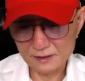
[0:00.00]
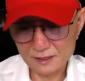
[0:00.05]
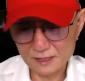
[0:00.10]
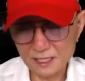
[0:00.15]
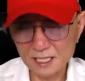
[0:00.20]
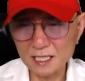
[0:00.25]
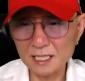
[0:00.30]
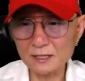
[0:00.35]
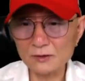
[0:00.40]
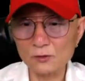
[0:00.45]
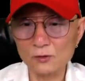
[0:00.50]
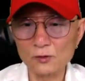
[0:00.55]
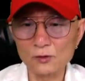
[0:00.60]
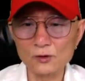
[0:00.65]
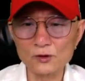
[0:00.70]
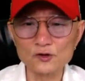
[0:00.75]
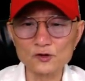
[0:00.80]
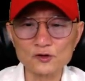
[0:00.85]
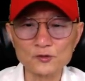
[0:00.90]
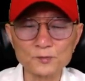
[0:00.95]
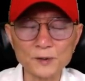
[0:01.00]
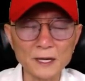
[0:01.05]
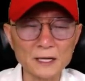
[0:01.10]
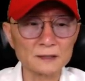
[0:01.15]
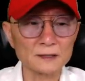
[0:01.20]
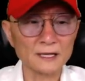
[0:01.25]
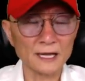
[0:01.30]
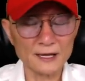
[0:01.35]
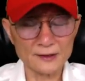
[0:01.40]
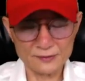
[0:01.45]

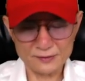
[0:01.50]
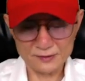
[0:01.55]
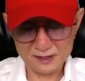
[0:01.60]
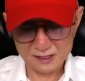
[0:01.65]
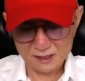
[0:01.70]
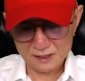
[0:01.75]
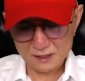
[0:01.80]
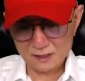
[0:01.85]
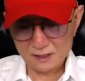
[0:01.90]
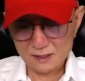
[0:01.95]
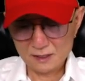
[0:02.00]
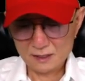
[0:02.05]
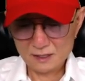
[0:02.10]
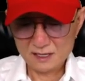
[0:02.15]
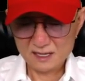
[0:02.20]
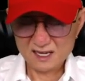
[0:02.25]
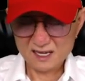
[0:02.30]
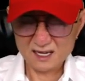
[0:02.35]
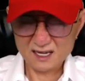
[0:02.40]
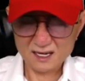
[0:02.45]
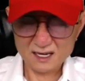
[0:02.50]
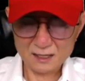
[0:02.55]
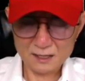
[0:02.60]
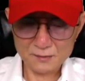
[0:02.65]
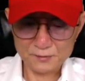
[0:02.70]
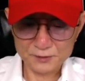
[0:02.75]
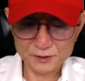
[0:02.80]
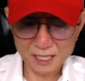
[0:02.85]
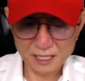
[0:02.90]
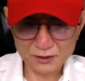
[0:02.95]
2568 텐.
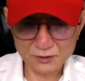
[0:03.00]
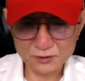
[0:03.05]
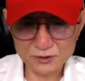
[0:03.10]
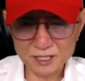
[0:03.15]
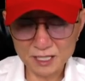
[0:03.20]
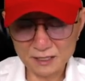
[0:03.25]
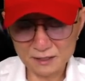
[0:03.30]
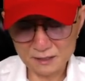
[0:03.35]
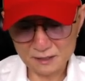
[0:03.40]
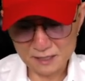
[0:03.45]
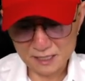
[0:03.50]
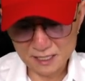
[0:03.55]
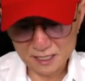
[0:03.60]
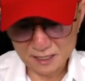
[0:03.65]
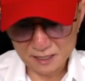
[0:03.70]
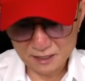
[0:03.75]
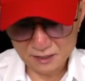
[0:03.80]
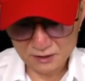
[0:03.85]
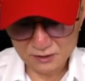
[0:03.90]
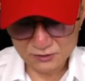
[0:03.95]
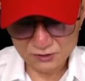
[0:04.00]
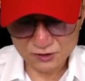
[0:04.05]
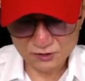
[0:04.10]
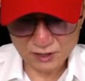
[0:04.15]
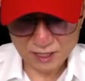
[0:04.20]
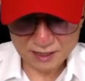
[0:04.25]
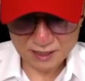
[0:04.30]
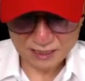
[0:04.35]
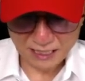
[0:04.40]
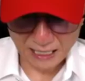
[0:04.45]
부산교차는
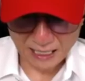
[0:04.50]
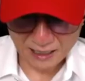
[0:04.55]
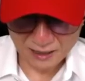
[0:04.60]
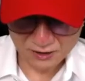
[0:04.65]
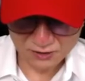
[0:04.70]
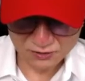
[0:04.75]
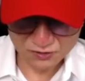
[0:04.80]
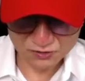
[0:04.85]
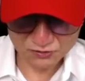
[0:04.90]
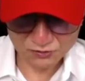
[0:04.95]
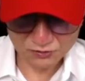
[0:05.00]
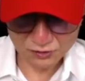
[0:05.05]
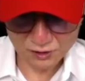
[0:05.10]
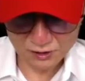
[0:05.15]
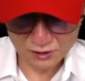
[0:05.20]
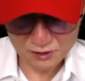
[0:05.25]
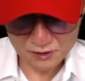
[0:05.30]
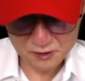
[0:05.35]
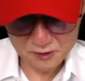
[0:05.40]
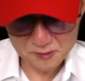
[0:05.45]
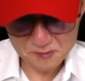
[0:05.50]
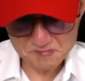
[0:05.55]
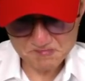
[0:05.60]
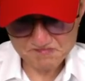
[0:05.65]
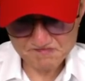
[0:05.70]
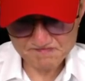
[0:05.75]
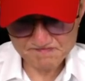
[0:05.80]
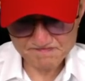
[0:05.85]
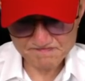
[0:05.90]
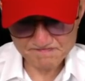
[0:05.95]
2경주와 4경주고요.
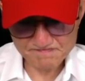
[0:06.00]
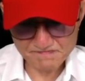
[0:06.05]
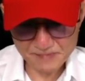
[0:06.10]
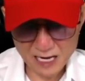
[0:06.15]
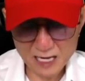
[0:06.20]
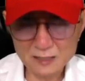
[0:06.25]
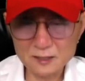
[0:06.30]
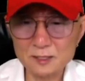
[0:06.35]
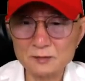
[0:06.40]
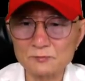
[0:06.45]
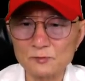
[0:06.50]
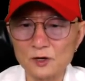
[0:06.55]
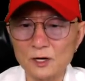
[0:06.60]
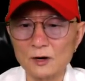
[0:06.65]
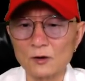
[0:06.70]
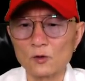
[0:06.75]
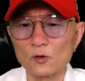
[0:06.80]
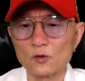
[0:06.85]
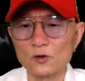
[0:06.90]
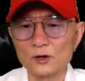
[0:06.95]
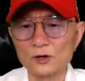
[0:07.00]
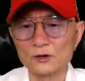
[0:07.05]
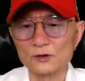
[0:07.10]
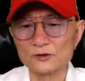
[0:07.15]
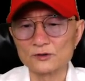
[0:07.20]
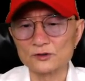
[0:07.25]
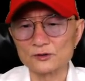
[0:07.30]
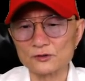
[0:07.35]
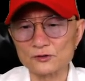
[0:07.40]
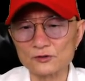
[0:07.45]
음, 메인 승부가
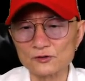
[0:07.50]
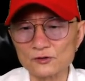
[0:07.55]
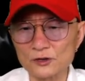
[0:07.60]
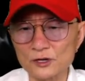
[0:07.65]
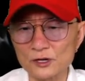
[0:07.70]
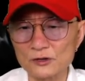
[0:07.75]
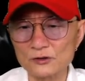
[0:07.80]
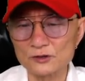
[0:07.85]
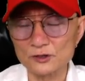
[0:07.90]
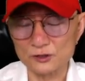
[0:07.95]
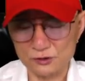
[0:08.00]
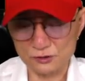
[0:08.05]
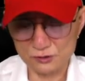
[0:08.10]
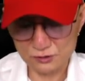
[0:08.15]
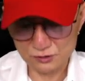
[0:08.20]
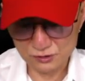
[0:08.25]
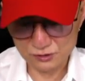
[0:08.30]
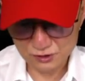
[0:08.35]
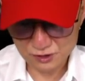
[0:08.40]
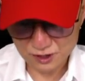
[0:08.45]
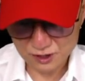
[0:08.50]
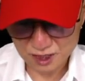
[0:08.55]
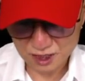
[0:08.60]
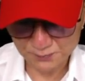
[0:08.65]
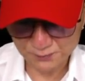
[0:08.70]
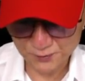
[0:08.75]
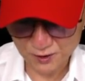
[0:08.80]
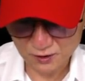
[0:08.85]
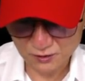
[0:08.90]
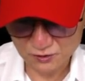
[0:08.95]
5경주, 6경주,
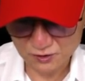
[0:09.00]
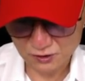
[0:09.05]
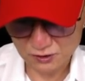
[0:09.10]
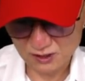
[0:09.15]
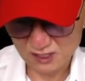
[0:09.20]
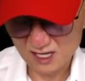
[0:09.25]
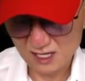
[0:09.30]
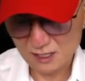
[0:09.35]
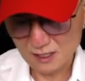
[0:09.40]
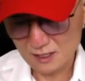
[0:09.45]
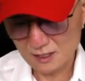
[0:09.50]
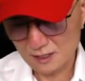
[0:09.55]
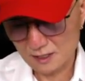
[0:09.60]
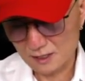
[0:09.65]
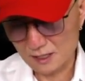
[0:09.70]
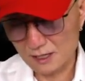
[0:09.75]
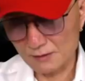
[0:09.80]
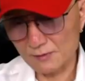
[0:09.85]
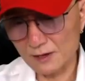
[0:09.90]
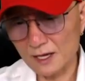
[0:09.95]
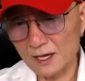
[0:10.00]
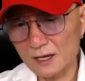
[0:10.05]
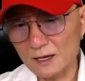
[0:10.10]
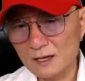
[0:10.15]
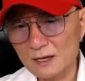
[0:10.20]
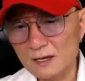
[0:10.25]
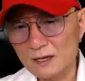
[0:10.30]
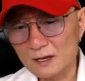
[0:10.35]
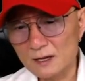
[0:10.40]
10경주. 그 다음에